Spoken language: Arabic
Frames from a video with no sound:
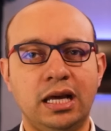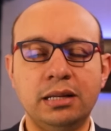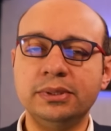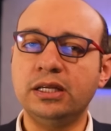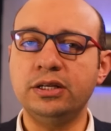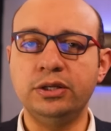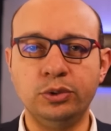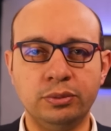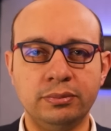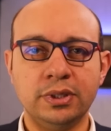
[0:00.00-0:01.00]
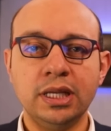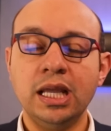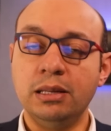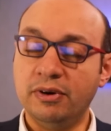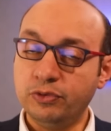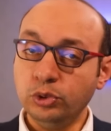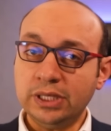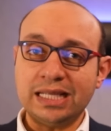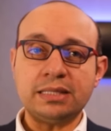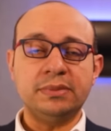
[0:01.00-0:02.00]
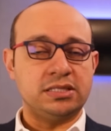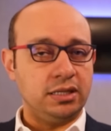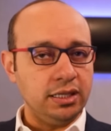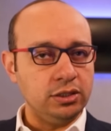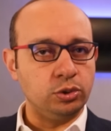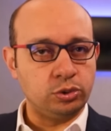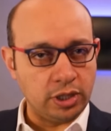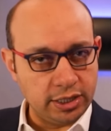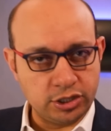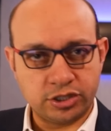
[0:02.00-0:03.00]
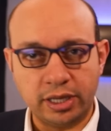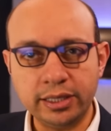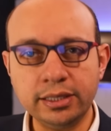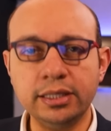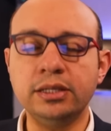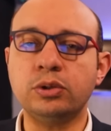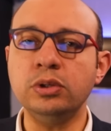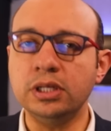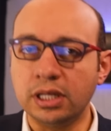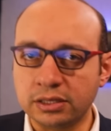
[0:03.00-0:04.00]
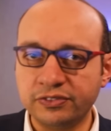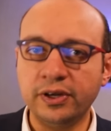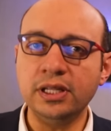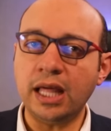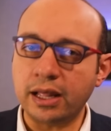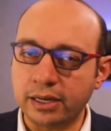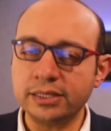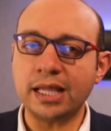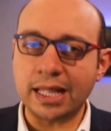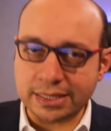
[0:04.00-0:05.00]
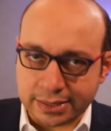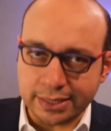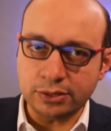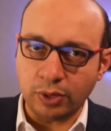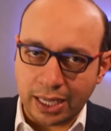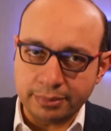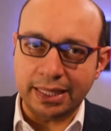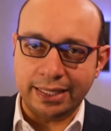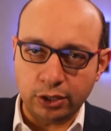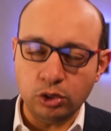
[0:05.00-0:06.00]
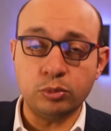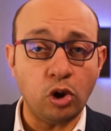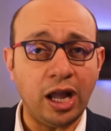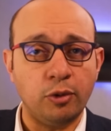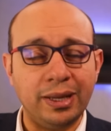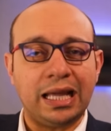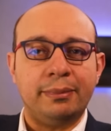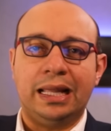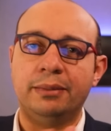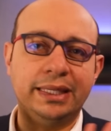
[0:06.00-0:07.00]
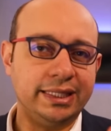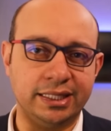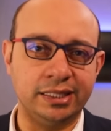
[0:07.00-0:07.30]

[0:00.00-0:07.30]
على مدار اليوم المفروض حسب نظريه دكتور اينشتاين ان كل الاطفال حرارتها هتزيد وهيبدا يجي لهم كحه وبلغم على ما يجي